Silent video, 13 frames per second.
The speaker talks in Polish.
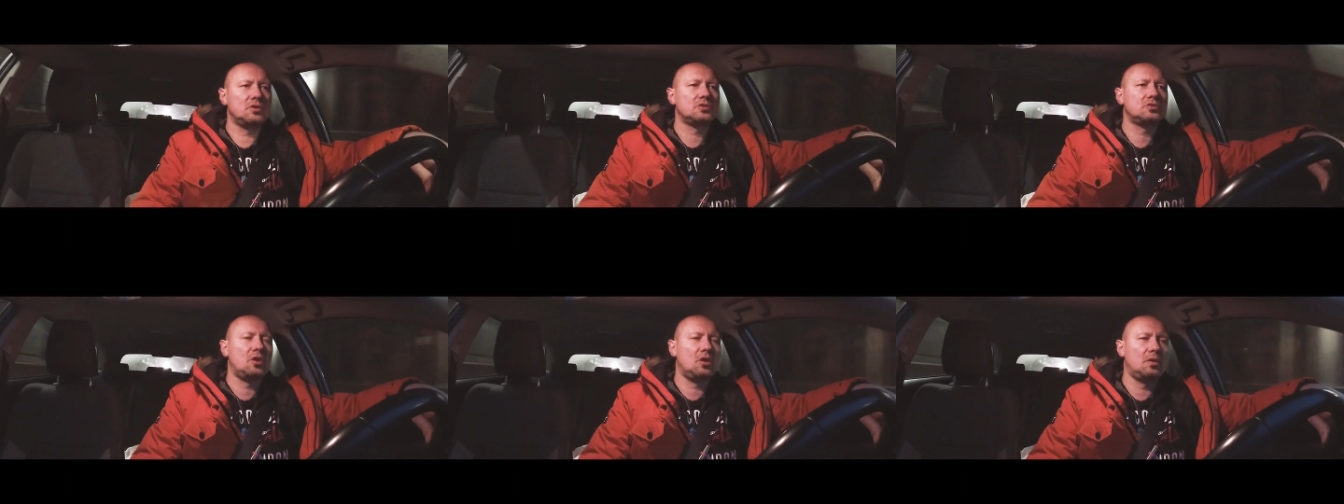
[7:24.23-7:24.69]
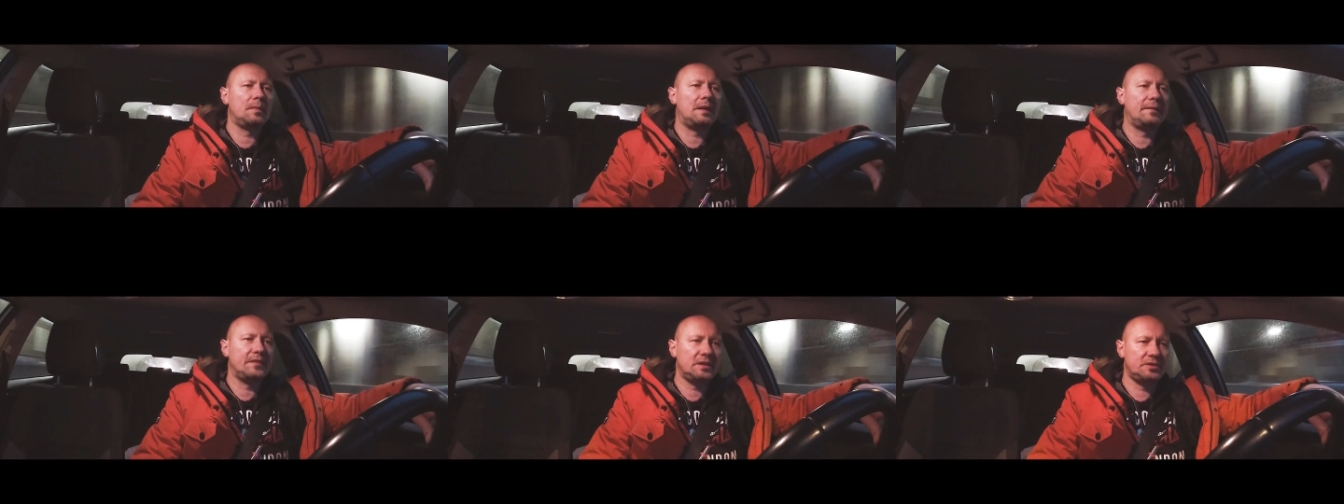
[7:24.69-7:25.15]
no to
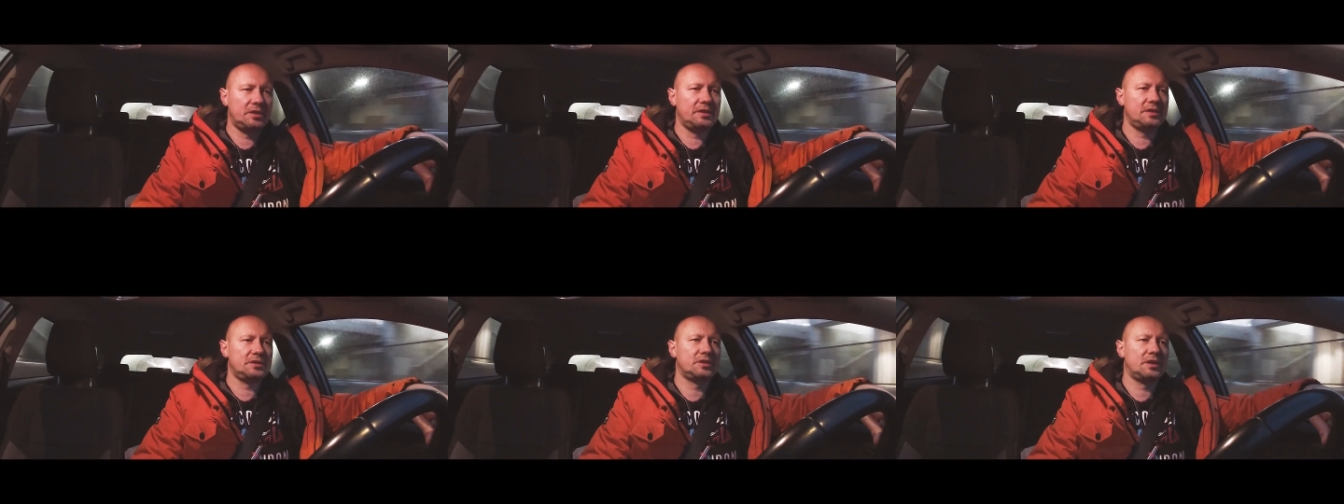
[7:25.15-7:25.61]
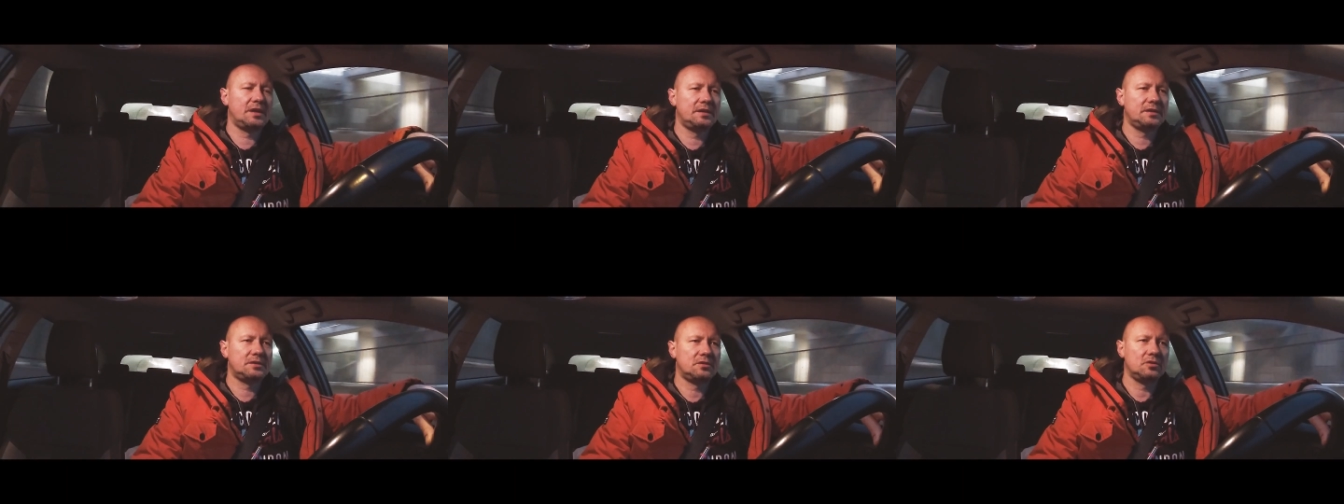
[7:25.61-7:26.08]
mam nadzieję,
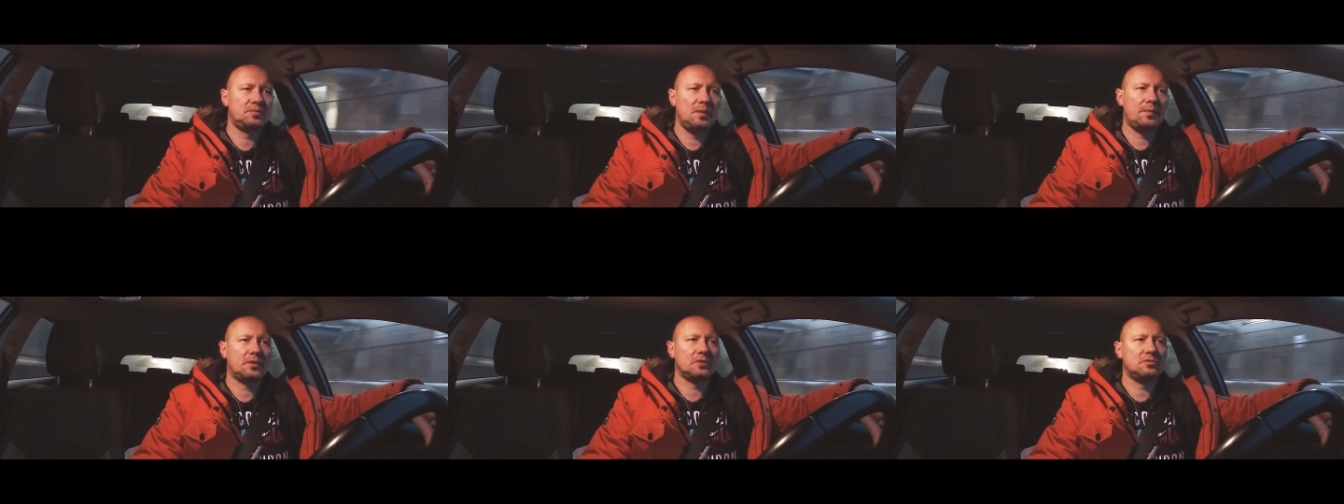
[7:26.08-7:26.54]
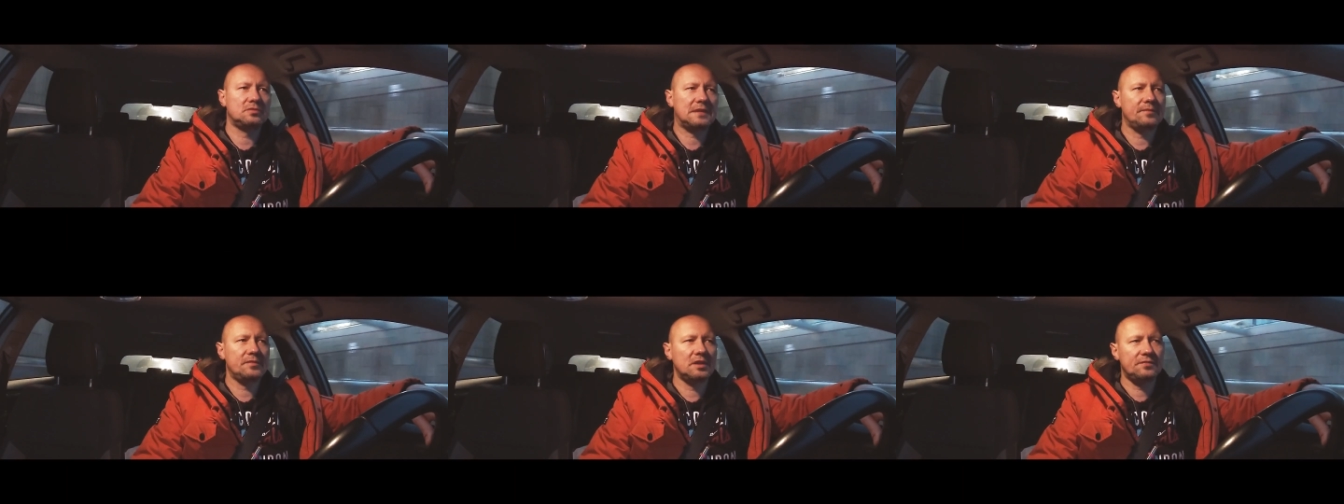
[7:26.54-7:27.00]
że ktoś po prostu
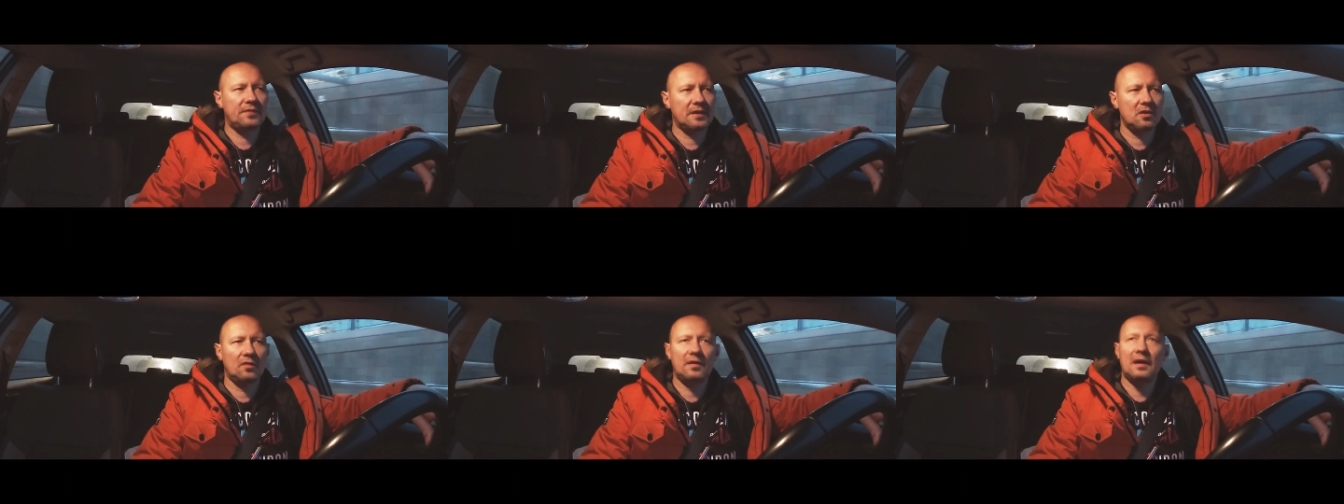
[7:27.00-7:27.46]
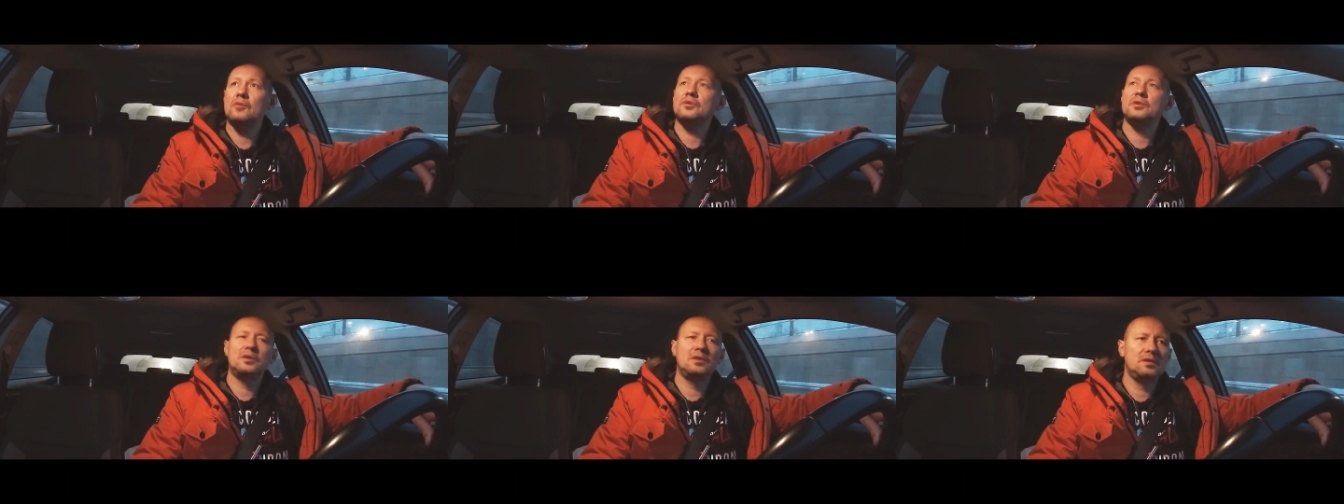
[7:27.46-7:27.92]
tam nie
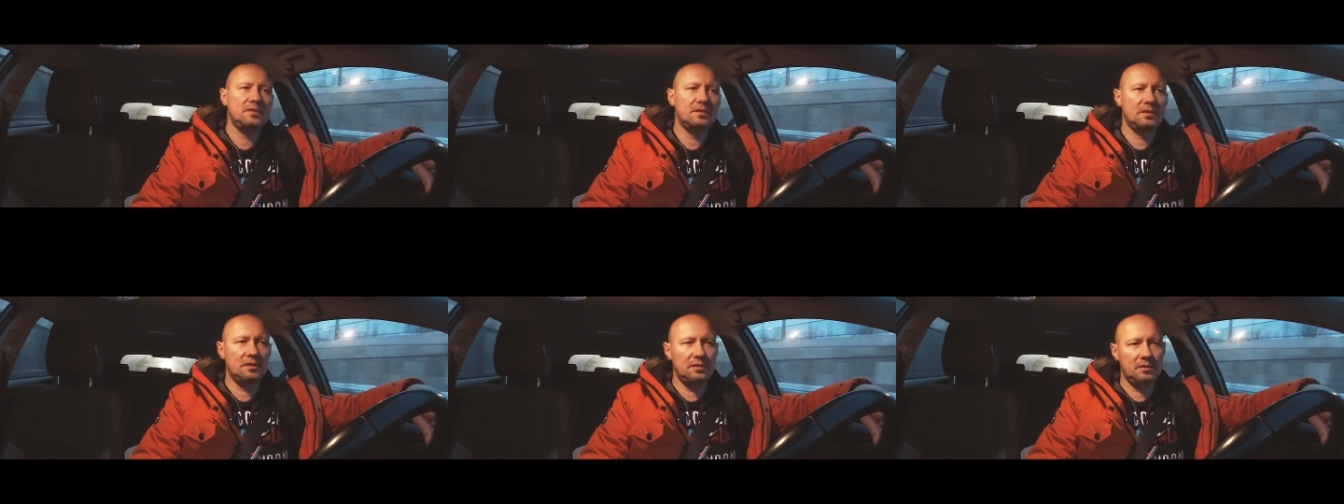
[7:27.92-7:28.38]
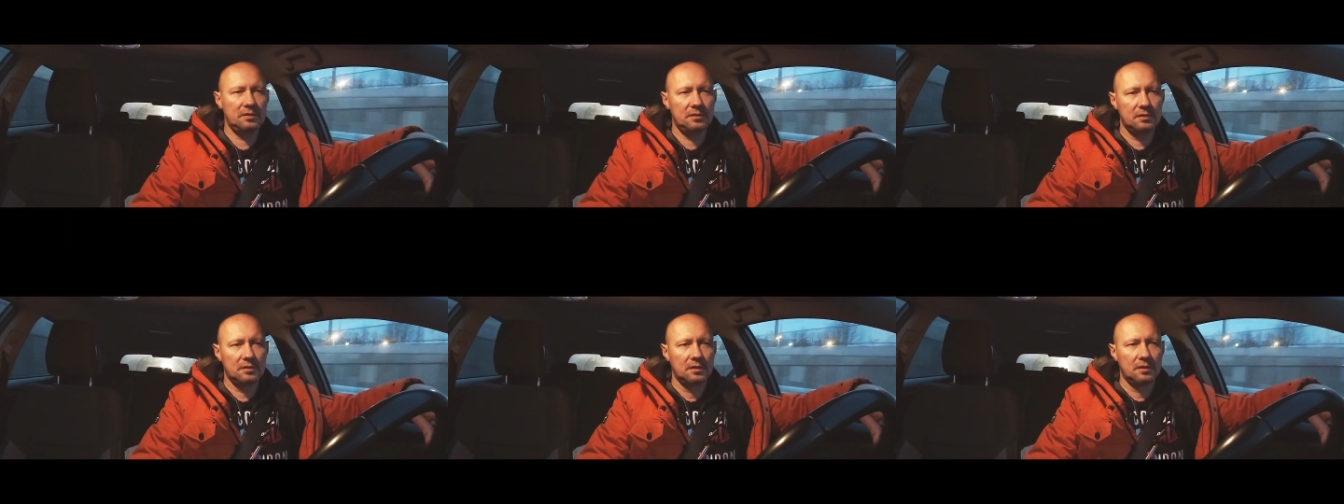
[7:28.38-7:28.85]
zwariował i,
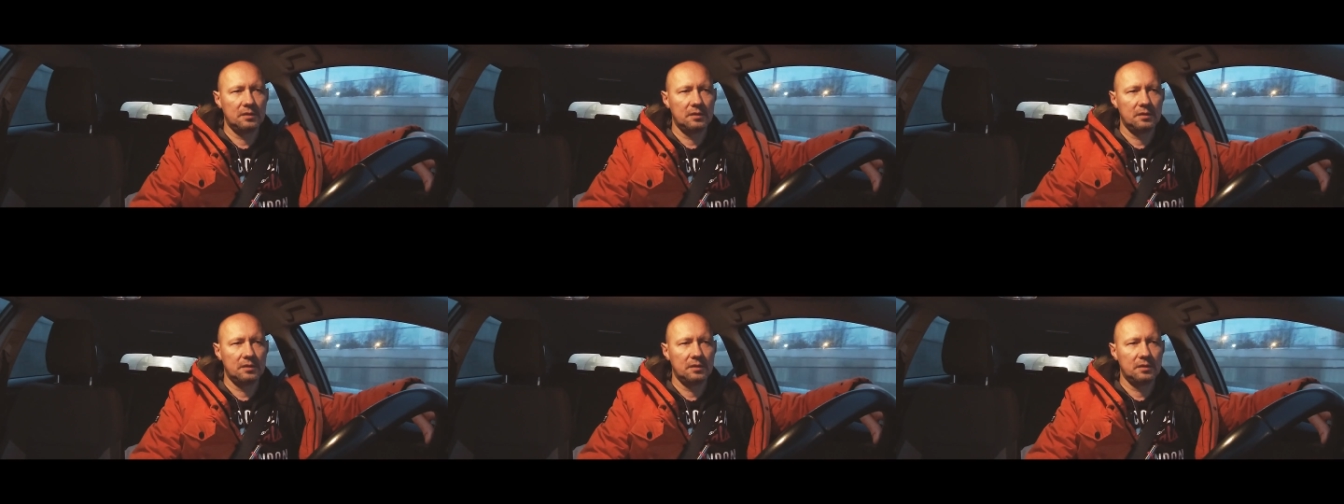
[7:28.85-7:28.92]
i